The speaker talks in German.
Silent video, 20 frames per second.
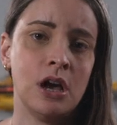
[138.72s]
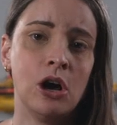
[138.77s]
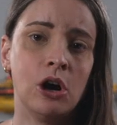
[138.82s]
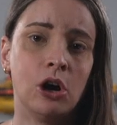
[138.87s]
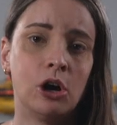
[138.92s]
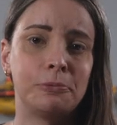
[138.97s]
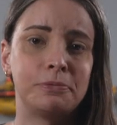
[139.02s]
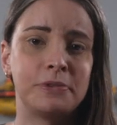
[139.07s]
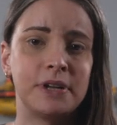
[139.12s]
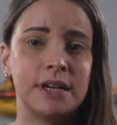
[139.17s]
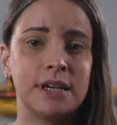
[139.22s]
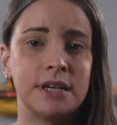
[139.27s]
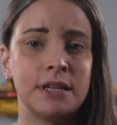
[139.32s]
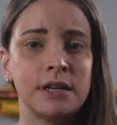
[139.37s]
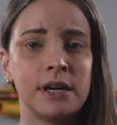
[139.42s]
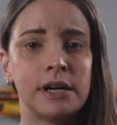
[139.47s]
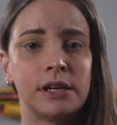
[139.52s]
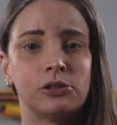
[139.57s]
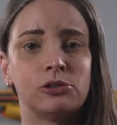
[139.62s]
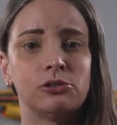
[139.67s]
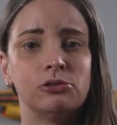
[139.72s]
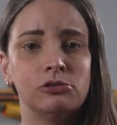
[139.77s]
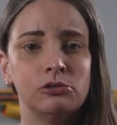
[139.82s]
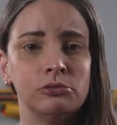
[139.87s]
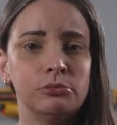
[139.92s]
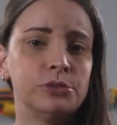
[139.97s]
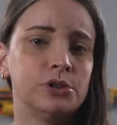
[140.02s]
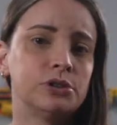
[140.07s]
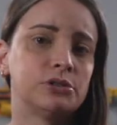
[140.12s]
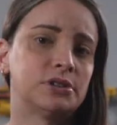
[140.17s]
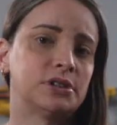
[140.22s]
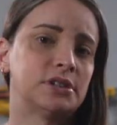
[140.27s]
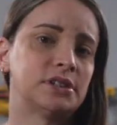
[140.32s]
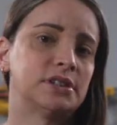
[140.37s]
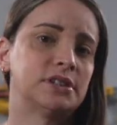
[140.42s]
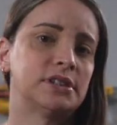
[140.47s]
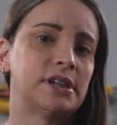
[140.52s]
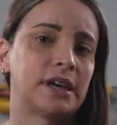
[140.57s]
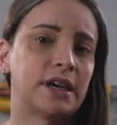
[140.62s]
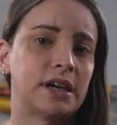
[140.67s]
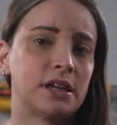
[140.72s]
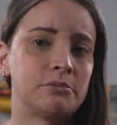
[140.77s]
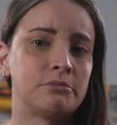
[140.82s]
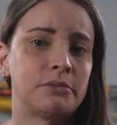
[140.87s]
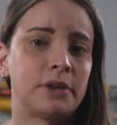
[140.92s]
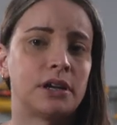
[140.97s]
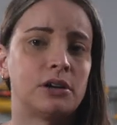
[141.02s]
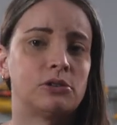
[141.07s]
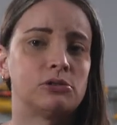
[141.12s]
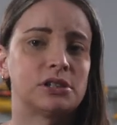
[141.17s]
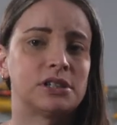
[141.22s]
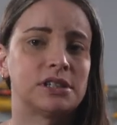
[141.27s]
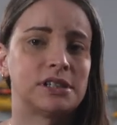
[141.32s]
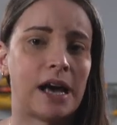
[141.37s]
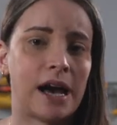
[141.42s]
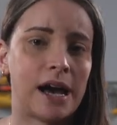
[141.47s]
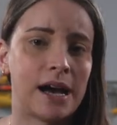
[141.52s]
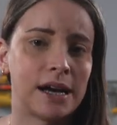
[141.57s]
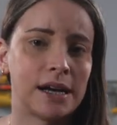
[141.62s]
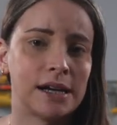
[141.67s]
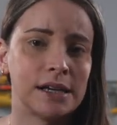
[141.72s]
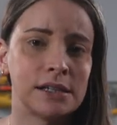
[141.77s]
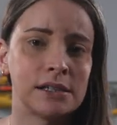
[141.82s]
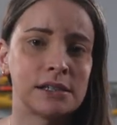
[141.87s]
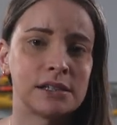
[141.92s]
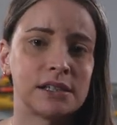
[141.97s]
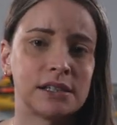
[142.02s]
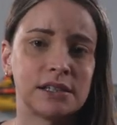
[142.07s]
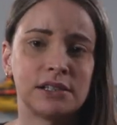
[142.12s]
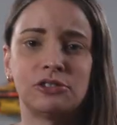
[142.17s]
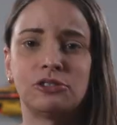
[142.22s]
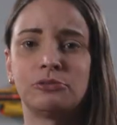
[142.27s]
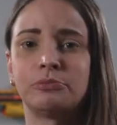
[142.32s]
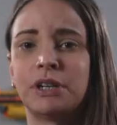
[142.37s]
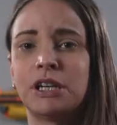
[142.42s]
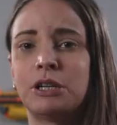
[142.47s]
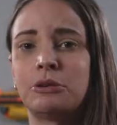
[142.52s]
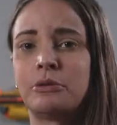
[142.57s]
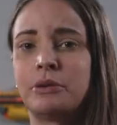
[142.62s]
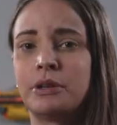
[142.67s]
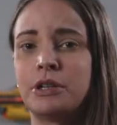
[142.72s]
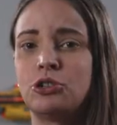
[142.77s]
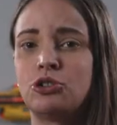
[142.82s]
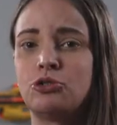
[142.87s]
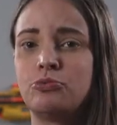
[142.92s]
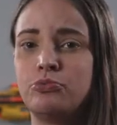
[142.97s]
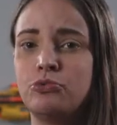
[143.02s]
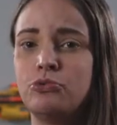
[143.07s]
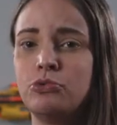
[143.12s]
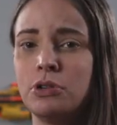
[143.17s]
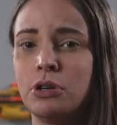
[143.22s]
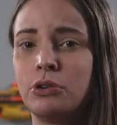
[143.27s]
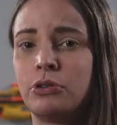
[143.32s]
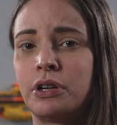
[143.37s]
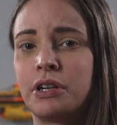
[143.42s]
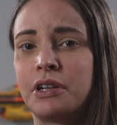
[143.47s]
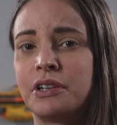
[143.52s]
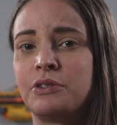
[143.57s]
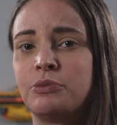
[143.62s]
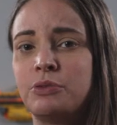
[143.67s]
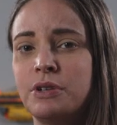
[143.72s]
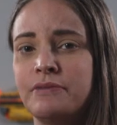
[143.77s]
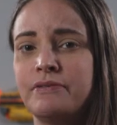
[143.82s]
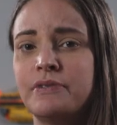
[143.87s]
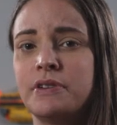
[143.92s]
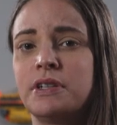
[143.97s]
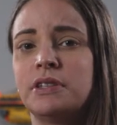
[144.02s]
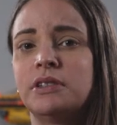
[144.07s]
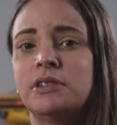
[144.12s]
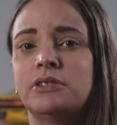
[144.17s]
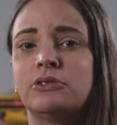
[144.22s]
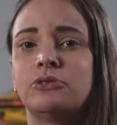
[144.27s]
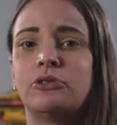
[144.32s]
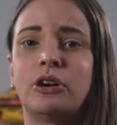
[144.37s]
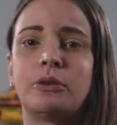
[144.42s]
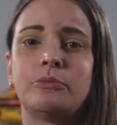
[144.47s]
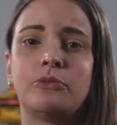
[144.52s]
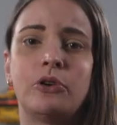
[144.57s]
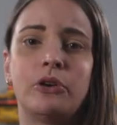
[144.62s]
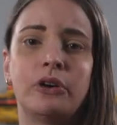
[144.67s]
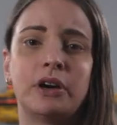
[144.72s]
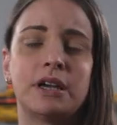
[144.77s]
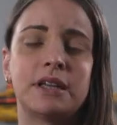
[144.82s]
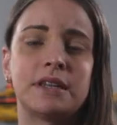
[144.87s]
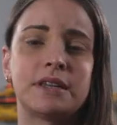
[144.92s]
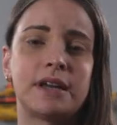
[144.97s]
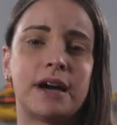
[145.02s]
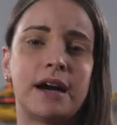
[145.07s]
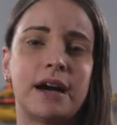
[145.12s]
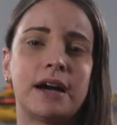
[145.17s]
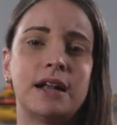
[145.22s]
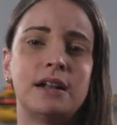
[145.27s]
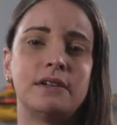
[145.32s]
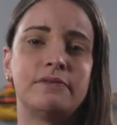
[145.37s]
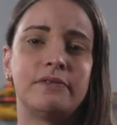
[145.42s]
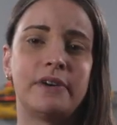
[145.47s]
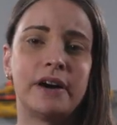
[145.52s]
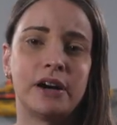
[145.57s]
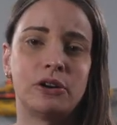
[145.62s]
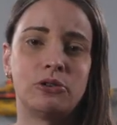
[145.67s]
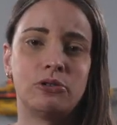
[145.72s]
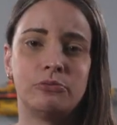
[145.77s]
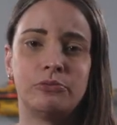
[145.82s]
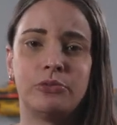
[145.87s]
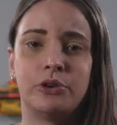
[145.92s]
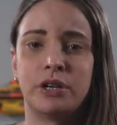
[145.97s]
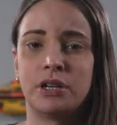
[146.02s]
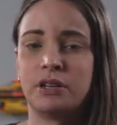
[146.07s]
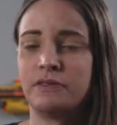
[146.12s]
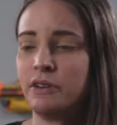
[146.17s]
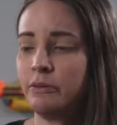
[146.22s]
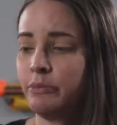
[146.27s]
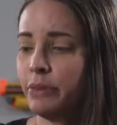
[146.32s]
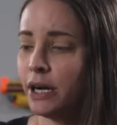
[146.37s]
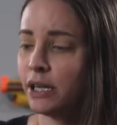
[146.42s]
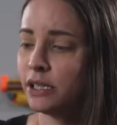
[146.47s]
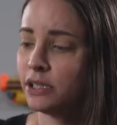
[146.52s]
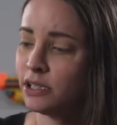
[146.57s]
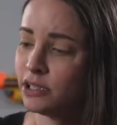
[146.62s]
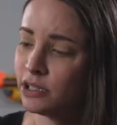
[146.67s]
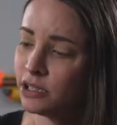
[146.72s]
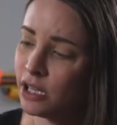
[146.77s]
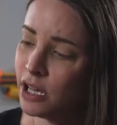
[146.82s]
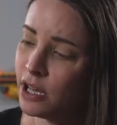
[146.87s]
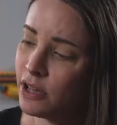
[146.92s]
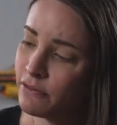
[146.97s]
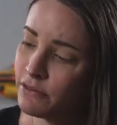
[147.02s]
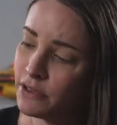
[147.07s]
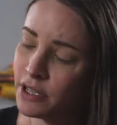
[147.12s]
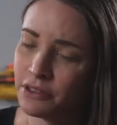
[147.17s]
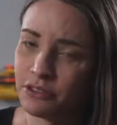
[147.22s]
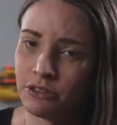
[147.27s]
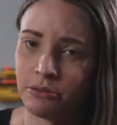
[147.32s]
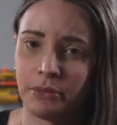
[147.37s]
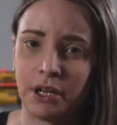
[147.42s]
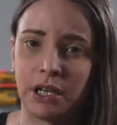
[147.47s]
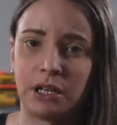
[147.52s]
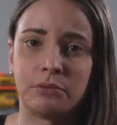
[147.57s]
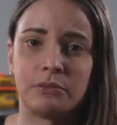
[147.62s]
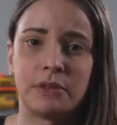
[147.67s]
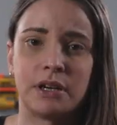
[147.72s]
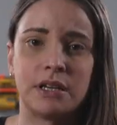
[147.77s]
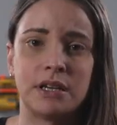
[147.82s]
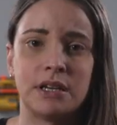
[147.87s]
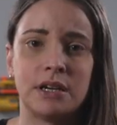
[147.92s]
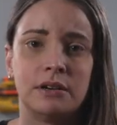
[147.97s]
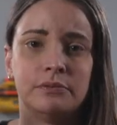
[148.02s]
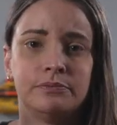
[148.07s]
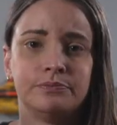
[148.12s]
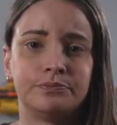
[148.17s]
Ob der Inhalt noch unbenutzt ist, erkennt man auch daran, dass zum Beispiel mal die Spule oder das Refill noch im Original Vakuumbeutel verpackt ist, wie jetzt zum Beispiel mal hier.